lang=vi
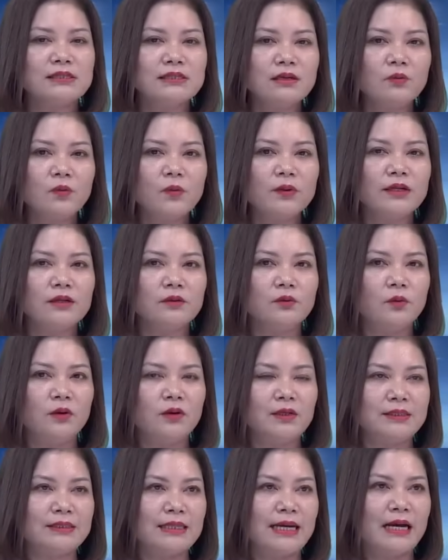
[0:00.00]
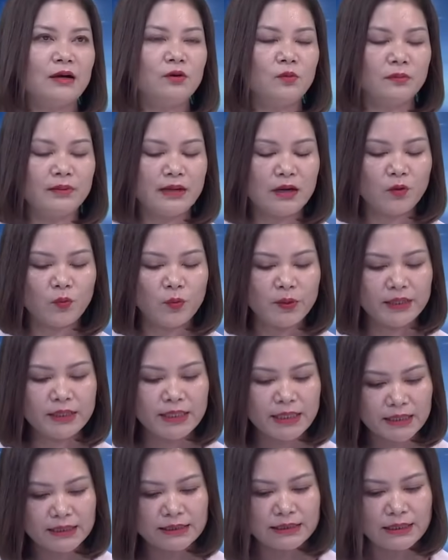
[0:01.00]
và trong quy định của luật giá cũng đã quy
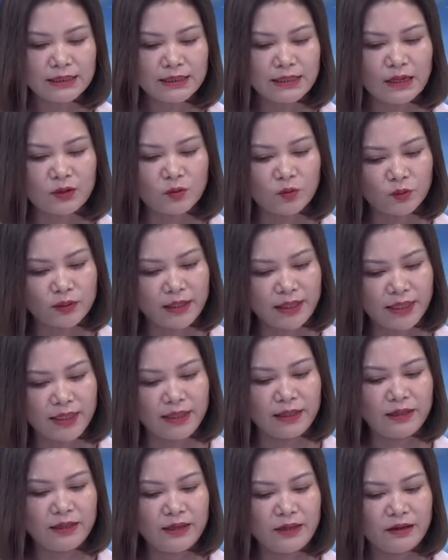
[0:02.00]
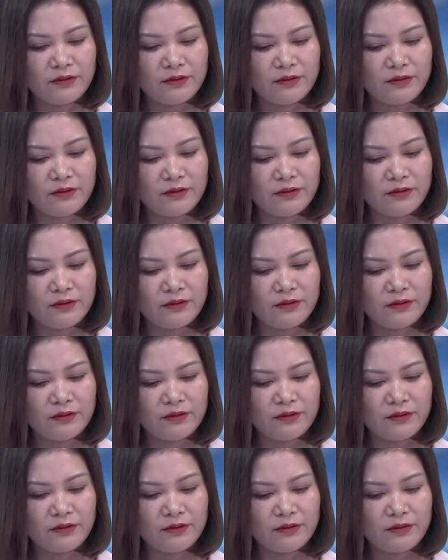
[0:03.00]
định rất là cụ thể